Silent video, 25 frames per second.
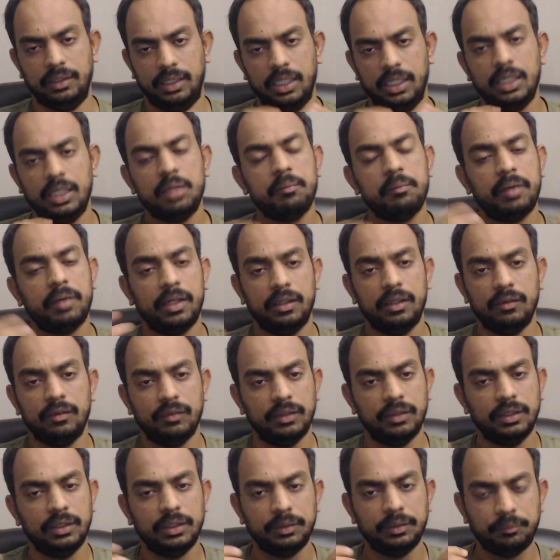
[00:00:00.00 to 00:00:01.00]
எந்த மாதிரி இது
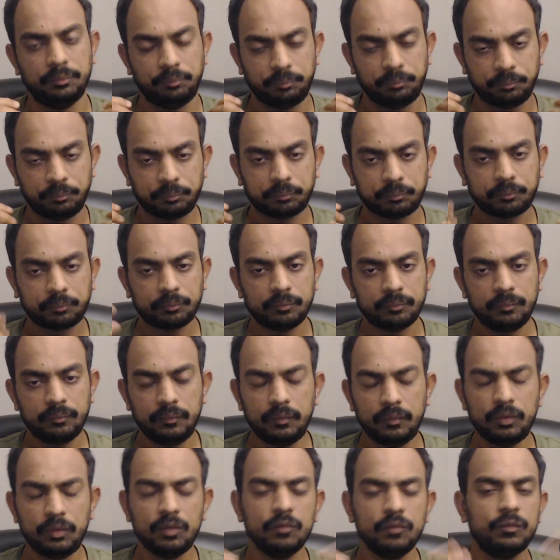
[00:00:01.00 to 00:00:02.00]
வந்து
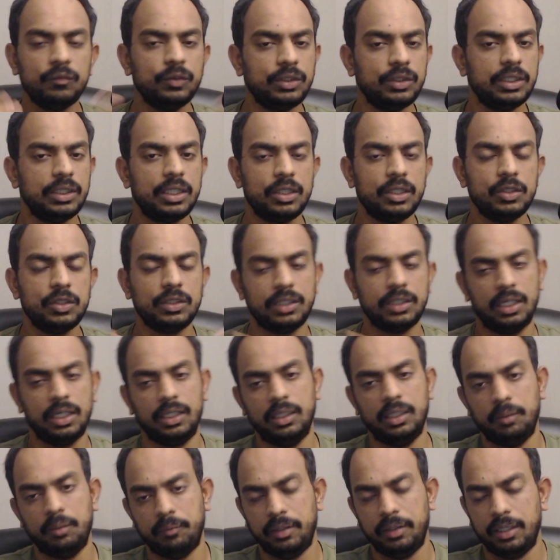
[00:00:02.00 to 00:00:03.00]
ஃப்யூச்சருக்கு யூஸ்
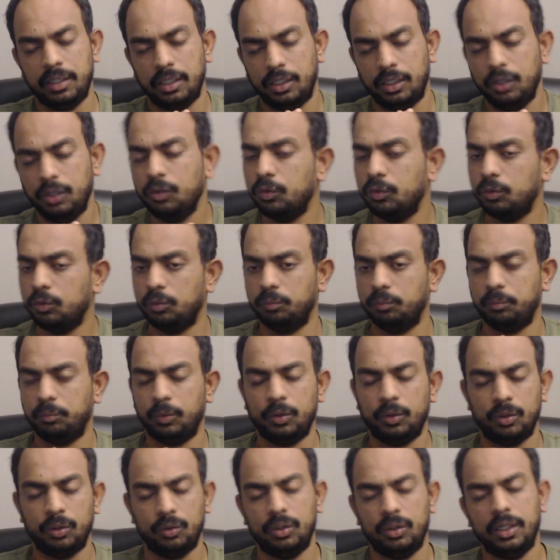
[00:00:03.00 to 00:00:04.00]
ஆகுது அப்படின்றதையும்
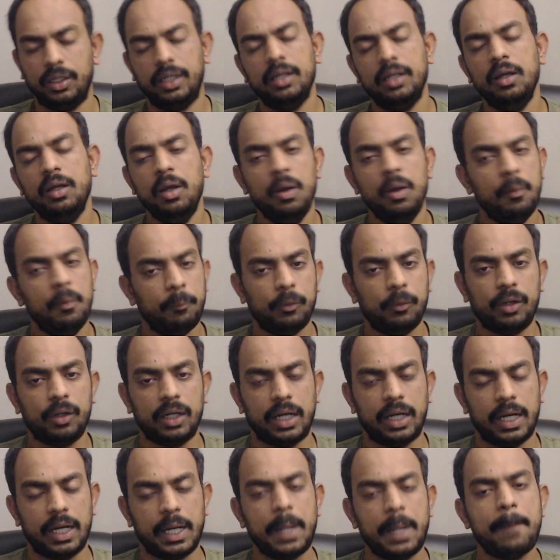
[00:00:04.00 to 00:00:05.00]
போட்டிருக்காங்க
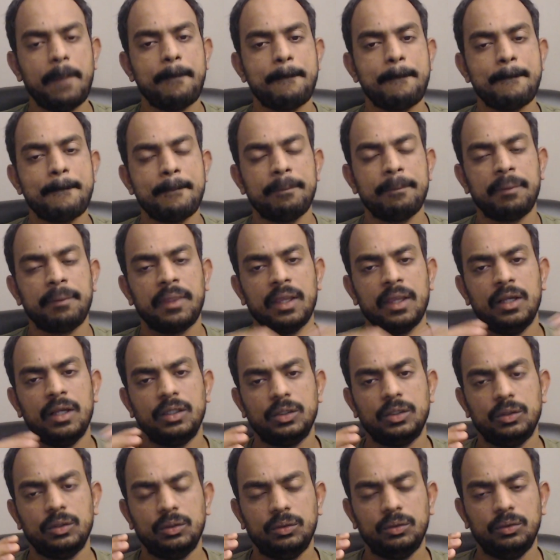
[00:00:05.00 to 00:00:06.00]
போட்டிருக்காங்க
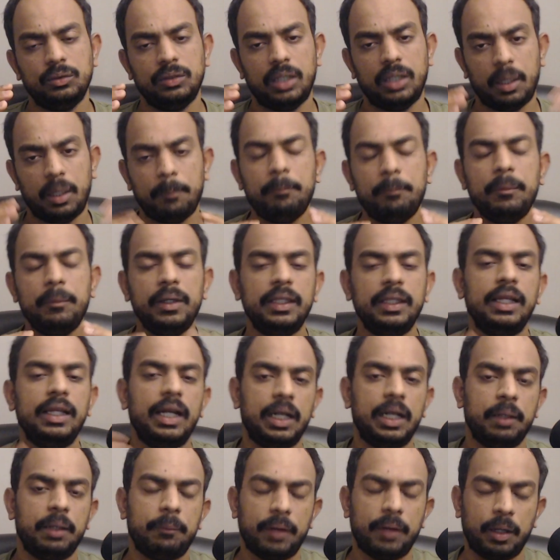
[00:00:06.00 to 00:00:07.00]
ஸோ நம்ம இதில்
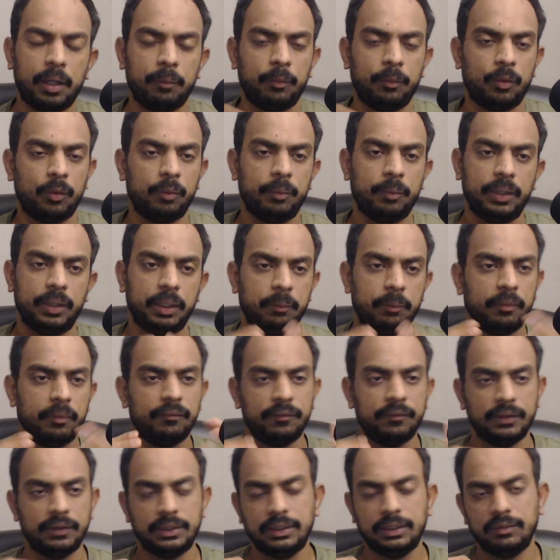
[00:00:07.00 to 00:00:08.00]
என்ன பார்க்க போகிறோம்னு பார்த்தீங்கன்னா
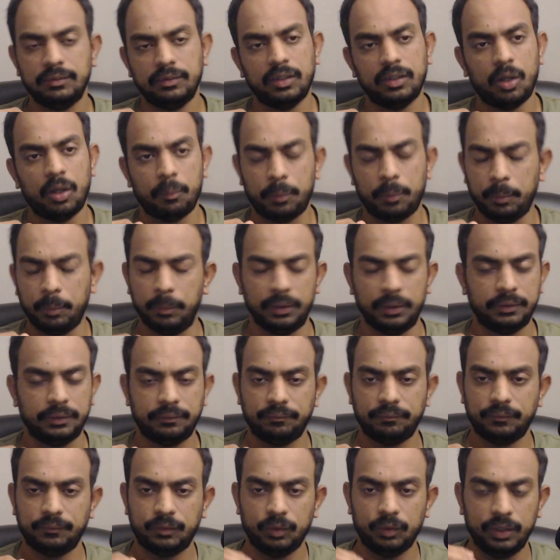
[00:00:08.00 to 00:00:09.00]
ஃபஸ்ட்டு வந்து ஆப்டிமைஸ்
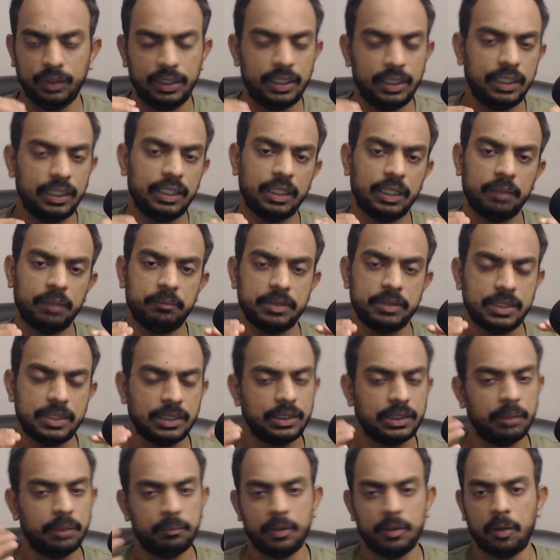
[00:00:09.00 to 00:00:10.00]
ஸோ இருக்கிற
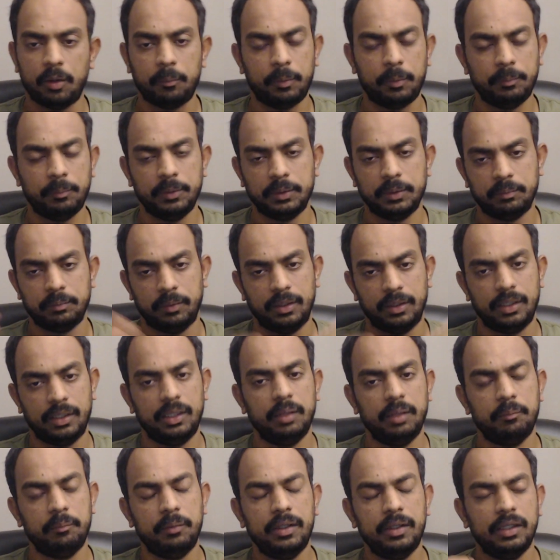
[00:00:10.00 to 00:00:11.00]
பிஸ்னஸ் எப்படி ஆப்டிமைஸ் பண்ணுறது
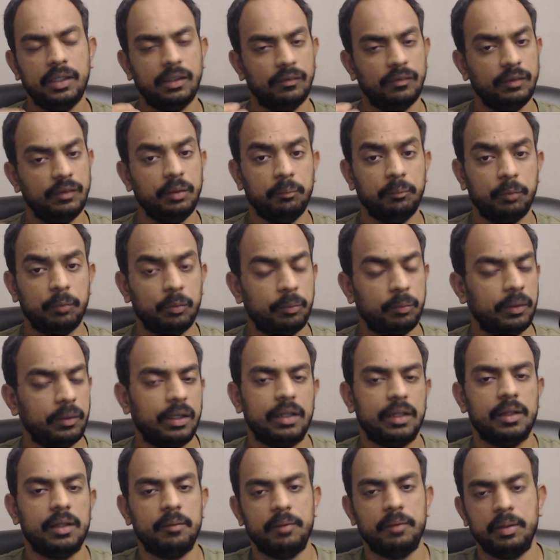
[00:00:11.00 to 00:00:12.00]
எப்படி அதை வந்து இம்ப்ரூவ்
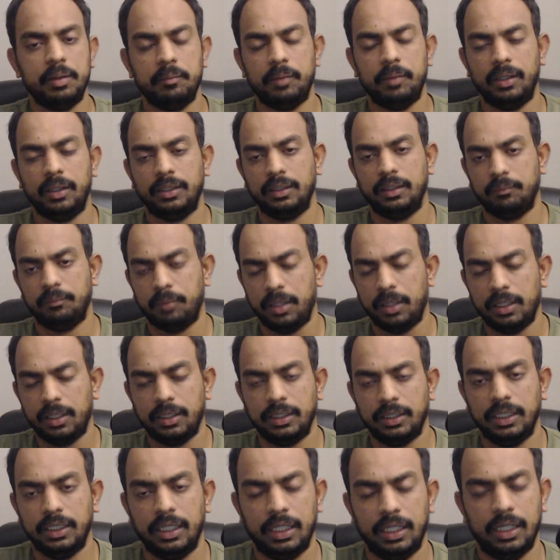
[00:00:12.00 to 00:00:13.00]
பண்ணுறது அப்படின்னு பார்த்து
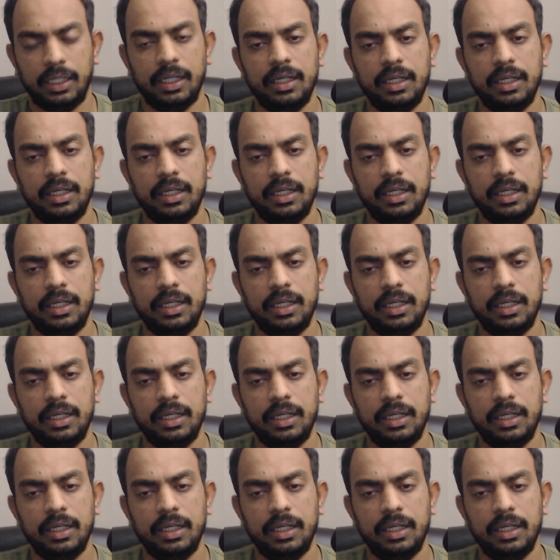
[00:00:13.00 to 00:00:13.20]
பார்க்குறதுக்கு என்னென்னா